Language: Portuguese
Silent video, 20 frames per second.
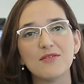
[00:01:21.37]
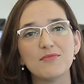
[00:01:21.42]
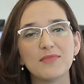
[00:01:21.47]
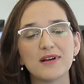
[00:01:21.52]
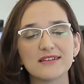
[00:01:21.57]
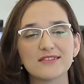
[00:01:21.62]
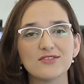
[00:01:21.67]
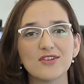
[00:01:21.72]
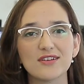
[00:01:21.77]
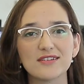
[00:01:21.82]

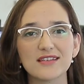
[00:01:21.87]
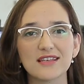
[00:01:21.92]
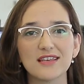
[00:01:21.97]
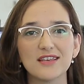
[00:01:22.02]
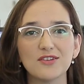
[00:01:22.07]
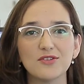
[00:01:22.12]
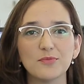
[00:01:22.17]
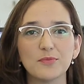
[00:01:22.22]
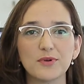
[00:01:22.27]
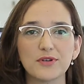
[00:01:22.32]
mas nós
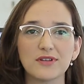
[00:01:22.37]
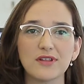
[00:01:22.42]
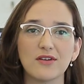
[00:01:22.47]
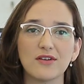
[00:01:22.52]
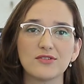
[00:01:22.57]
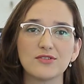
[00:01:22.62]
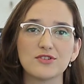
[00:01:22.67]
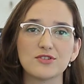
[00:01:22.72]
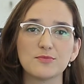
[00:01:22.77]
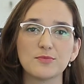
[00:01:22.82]
aqui do Portal
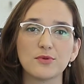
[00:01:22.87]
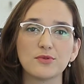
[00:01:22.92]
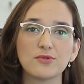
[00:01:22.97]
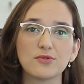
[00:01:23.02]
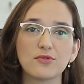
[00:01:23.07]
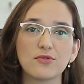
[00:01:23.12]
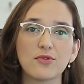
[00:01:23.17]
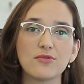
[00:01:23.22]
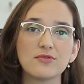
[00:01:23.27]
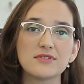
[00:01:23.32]

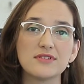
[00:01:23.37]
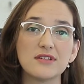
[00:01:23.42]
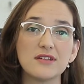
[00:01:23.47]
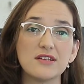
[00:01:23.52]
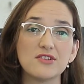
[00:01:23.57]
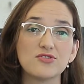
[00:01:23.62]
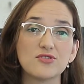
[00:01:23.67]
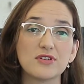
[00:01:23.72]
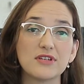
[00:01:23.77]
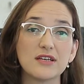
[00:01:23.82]
a
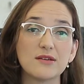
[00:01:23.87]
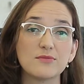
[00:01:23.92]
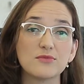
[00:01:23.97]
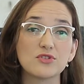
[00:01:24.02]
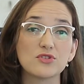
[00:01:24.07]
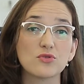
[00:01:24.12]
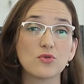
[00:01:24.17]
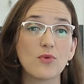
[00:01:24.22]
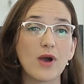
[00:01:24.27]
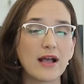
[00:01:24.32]

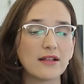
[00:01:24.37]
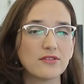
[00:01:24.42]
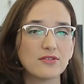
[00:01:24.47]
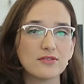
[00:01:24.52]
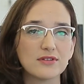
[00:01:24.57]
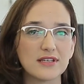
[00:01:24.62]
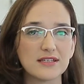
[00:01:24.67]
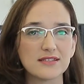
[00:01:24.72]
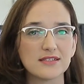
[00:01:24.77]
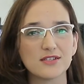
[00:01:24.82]
selecionamos
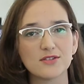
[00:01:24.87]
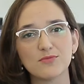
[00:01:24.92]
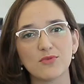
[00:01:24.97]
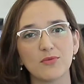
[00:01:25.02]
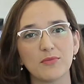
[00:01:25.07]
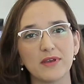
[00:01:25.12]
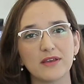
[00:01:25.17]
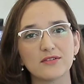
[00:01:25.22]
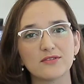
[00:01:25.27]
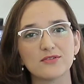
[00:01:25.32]
quatro desses
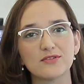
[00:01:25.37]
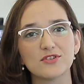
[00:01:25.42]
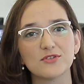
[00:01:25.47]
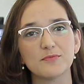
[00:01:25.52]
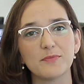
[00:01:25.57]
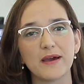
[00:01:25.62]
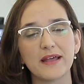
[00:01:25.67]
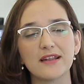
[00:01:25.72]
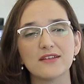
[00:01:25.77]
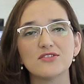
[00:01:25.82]
momentos
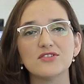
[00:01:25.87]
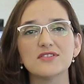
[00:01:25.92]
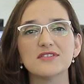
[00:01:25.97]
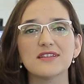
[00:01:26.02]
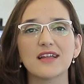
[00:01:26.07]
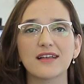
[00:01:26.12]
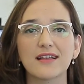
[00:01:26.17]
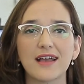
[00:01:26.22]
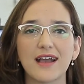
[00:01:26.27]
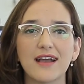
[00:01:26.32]
para
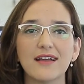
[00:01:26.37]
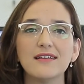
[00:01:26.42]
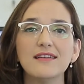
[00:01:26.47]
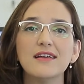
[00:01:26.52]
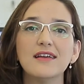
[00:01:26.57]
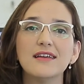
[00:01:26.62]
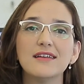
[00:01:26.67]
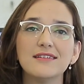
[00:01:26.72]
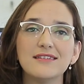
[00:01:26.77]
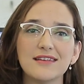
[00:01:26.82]
destacar
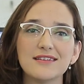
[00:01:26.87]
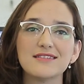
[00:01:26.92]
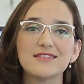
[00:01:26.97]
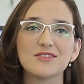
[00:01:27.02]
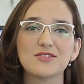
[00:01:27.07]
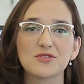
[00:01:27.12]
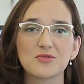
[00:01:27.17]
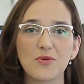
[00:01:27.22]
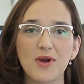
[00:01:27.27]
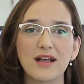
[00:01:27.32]

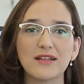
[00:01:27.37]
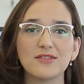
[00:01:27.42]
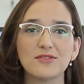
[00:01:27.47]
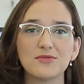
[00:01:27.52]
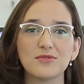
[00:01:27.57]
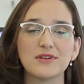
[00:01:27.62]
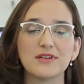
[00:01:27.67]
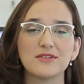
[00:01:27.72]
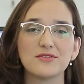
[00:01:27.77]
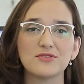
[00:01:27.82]
nesses
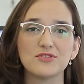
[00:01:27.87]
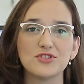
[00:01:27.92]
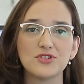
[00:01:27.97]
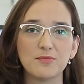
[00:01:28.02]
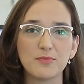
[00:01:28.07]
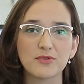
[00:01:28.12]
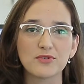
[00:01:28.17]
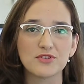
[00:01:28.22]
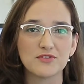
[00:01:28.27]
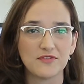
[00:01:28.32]
quatro anos de
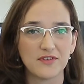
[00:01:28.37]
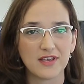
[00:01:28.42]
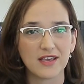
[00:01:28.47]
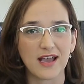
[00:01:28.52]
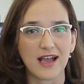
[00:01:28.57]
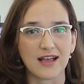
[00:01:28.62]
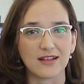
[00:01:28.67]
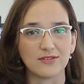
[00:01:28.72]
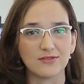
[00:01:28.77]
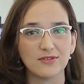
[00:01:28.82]

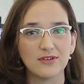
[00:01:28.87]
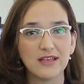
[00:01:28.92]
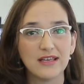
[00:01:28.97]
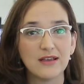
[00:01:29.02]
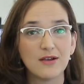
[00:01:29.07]
pontificado.